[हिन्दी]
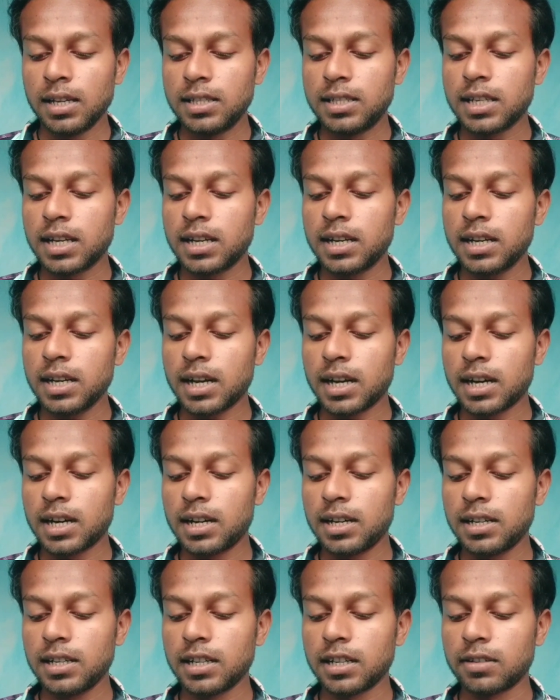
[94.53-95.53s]
जर्नी
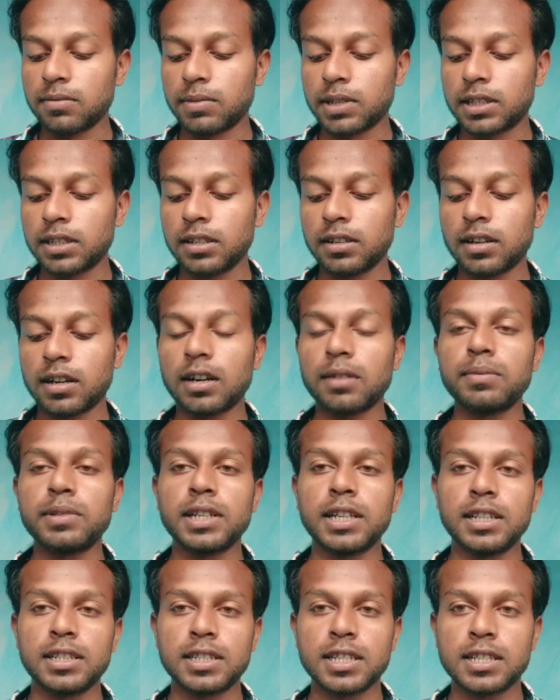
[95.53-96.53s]
अर्लियर मतलब अब
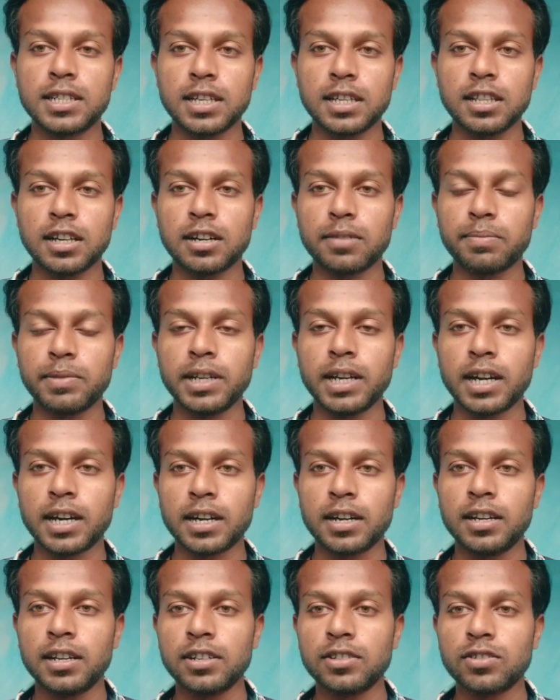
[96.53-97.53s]
जल्द से जल्द अपनी
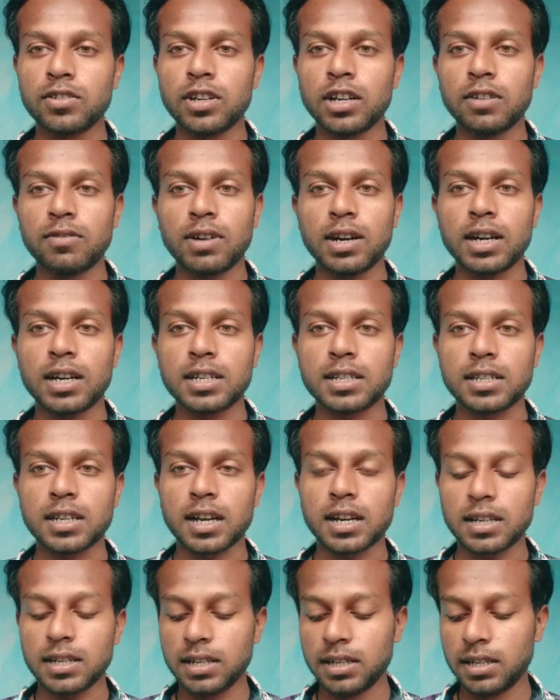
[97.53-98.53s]
अर्निंग जो है वह
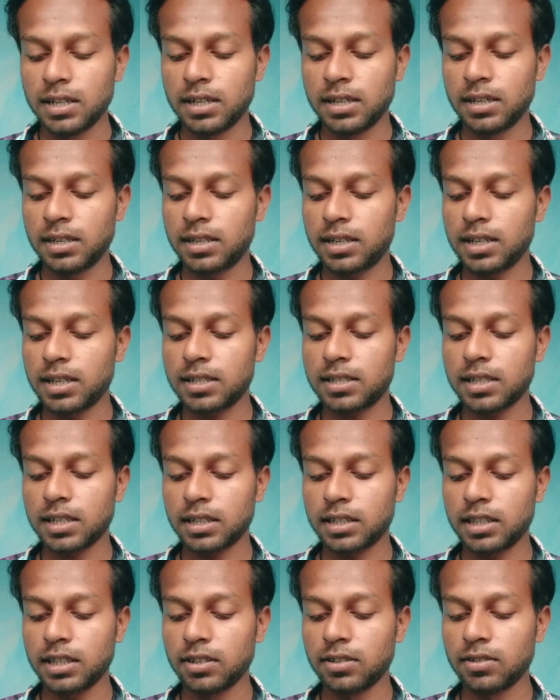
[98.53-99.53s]
स्टार्ट कर
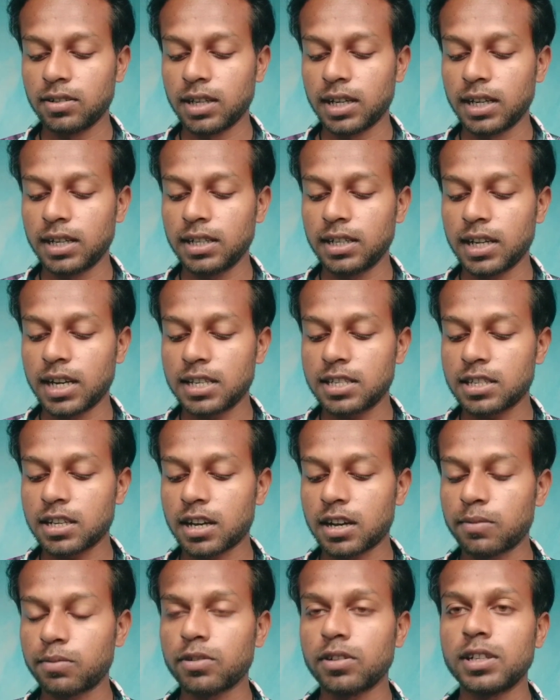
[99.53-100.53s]
सकते हो एंड गाइज
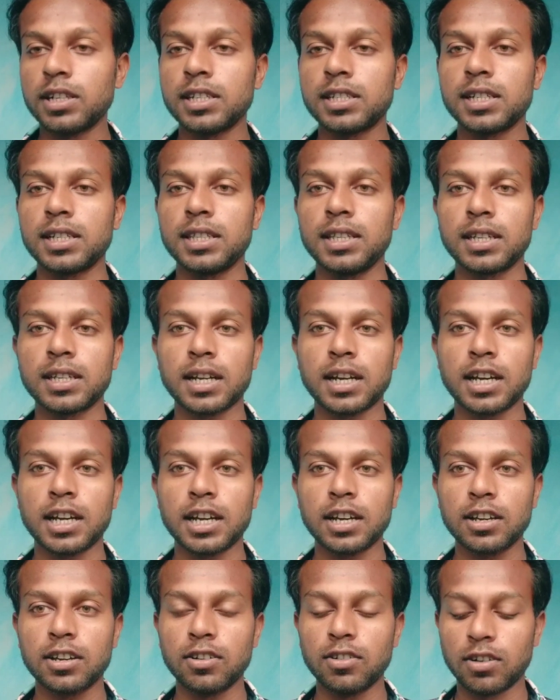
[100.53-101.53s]
आपको नीचे दिख रहा
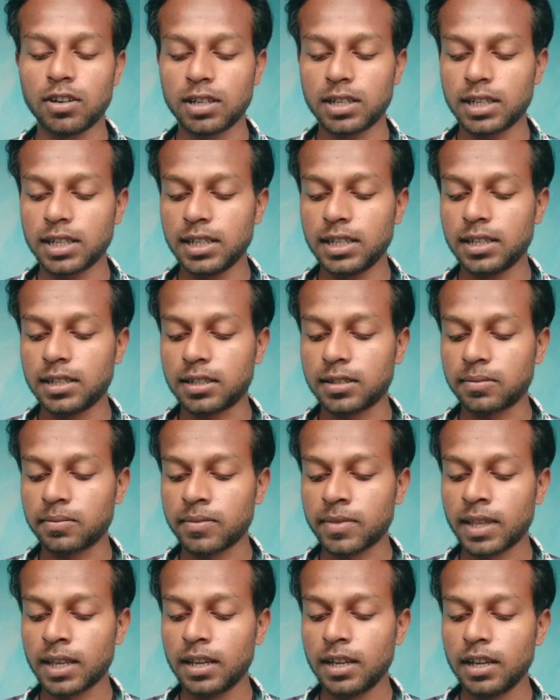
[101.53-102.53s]
है गॉट इट
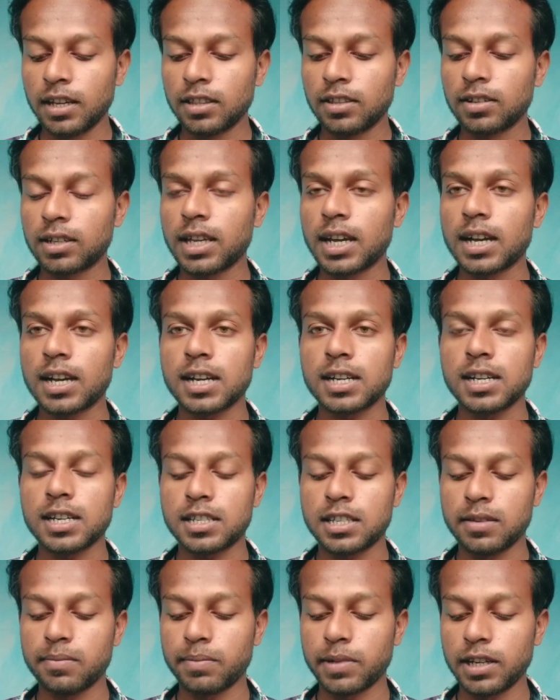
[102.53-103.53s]
तो क्या करना है
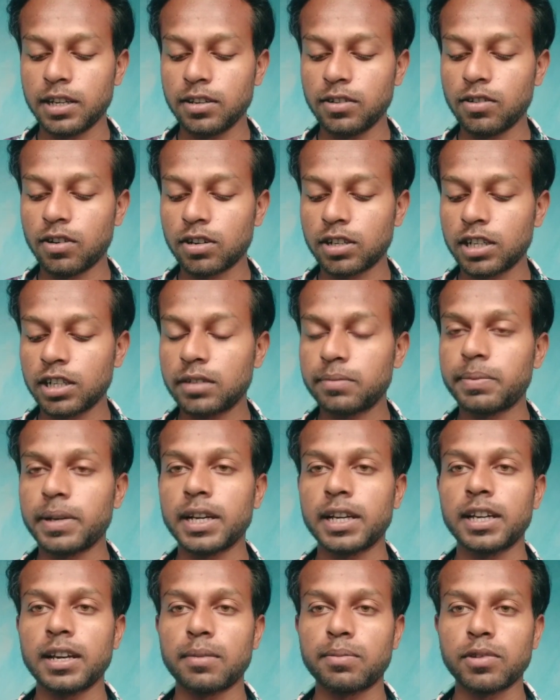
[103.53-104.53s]
सिंपली गॉट इट
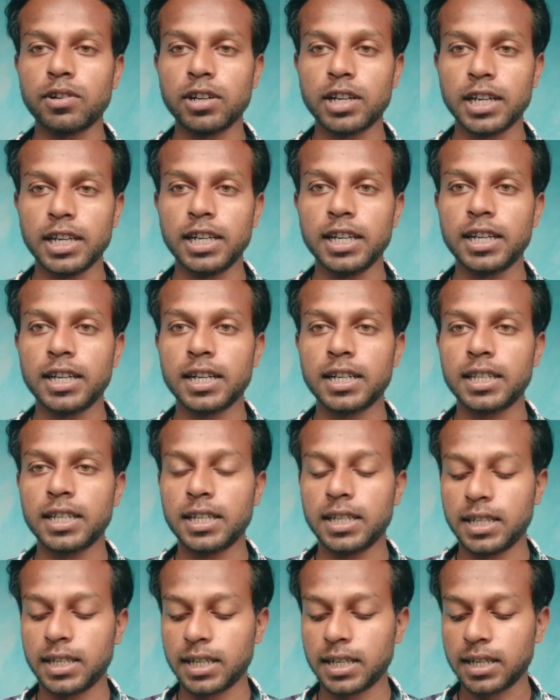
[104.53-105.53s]
पे आपको क्लिक कर
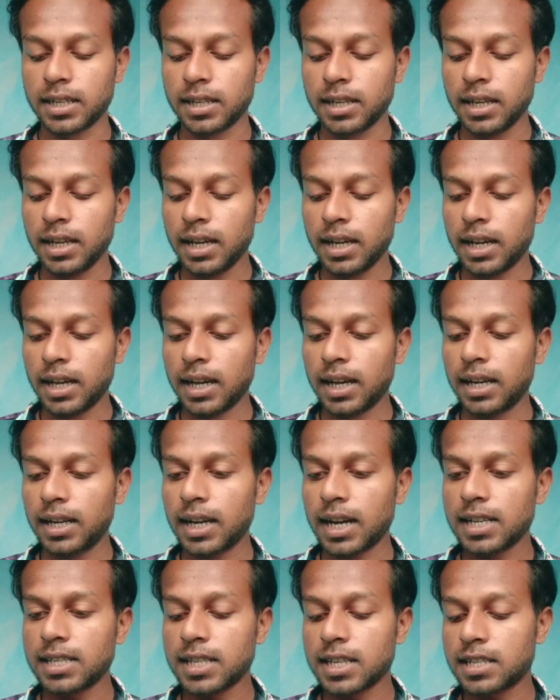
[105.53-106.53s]
देनी है एंड
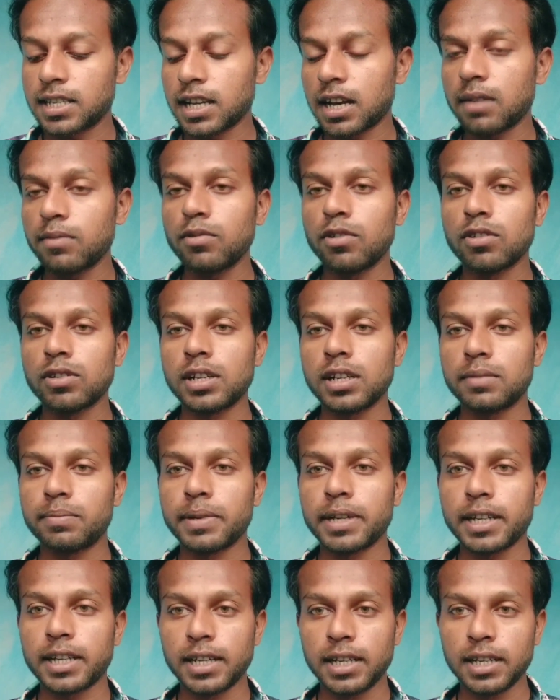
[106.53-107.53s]
गाइज जैसे आप गॉट इट
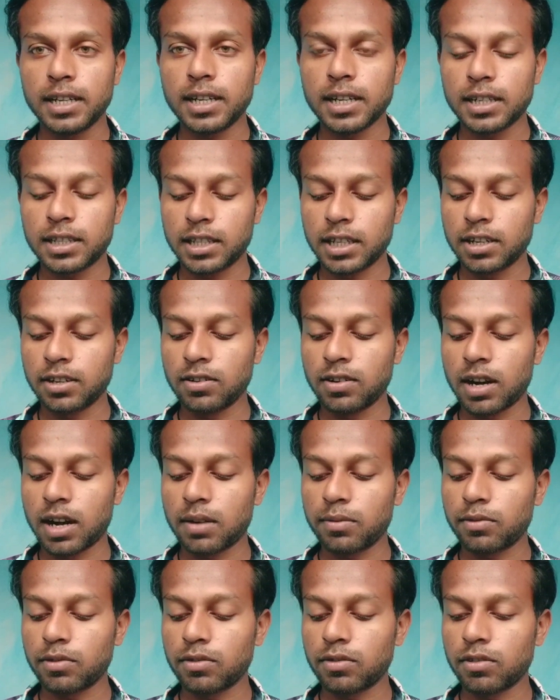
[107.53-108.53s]
पे क्लिक करते हो
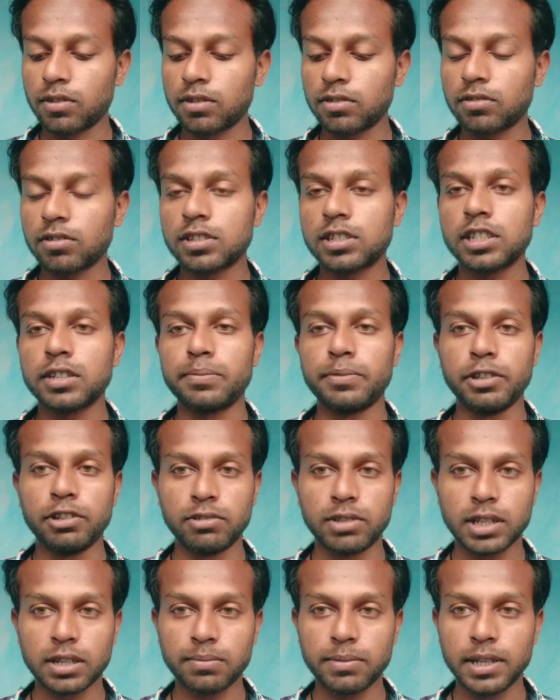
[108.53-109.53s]
आपको कौन कौन सी
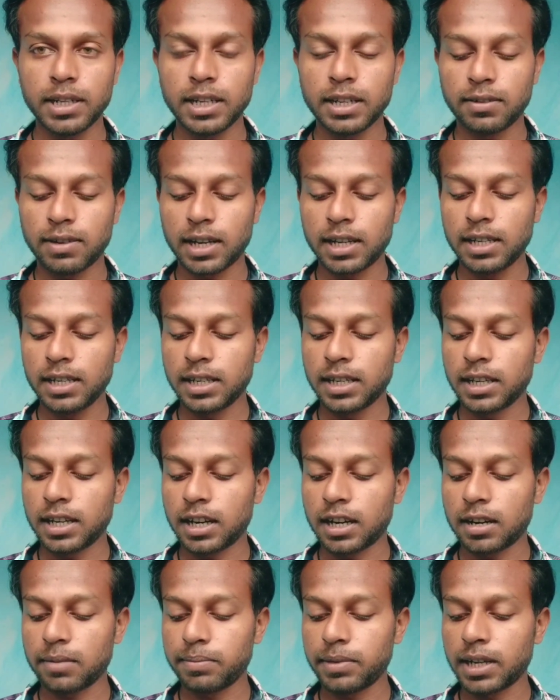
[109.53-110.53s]
फ्यूचर मिलने वाली
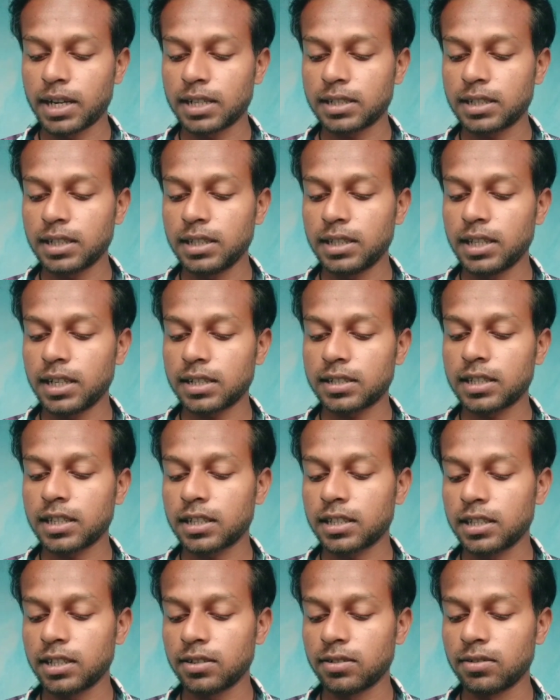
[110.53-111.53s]
है आप यहाँ से देख
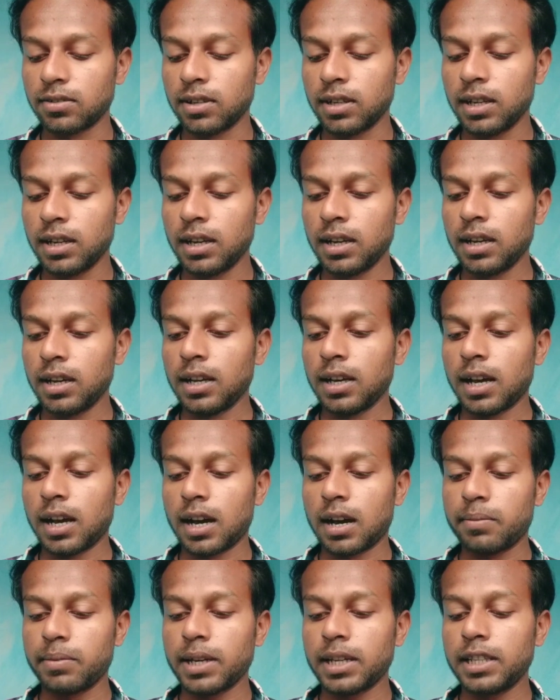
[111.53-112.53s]
सकते हो
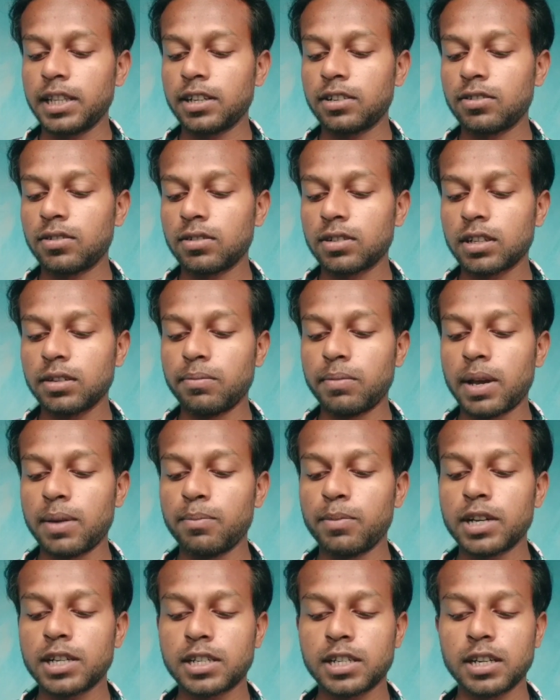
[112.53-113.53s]
आप यहाँ देखो कि
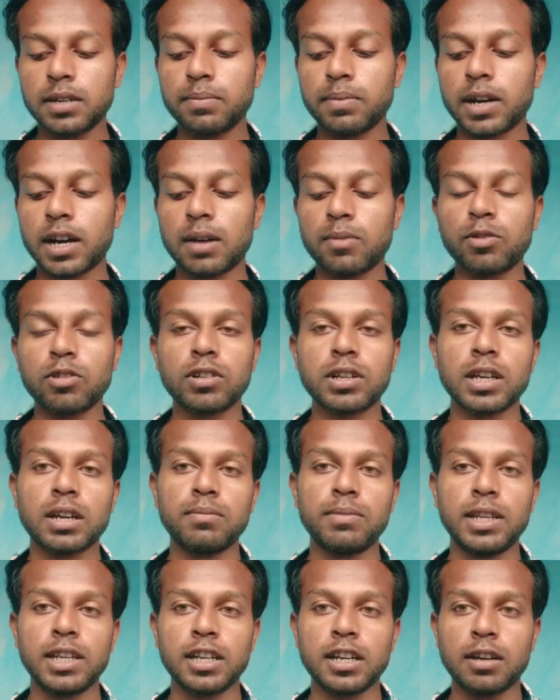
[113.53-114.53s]
मेंबरशिप आपको क्या
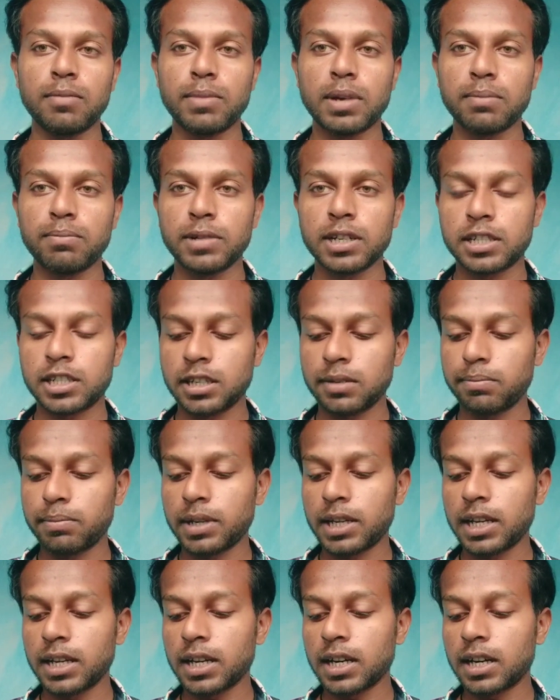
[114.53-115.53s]
मिलेगा मेंबरशिप
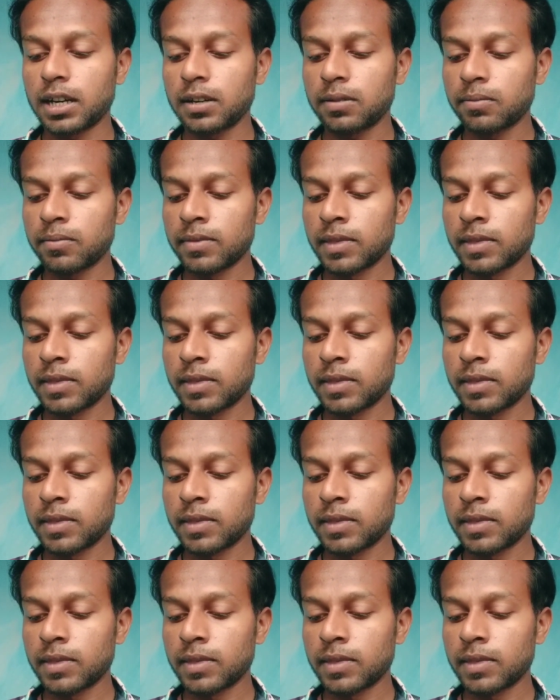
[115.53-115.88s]
मिलेगा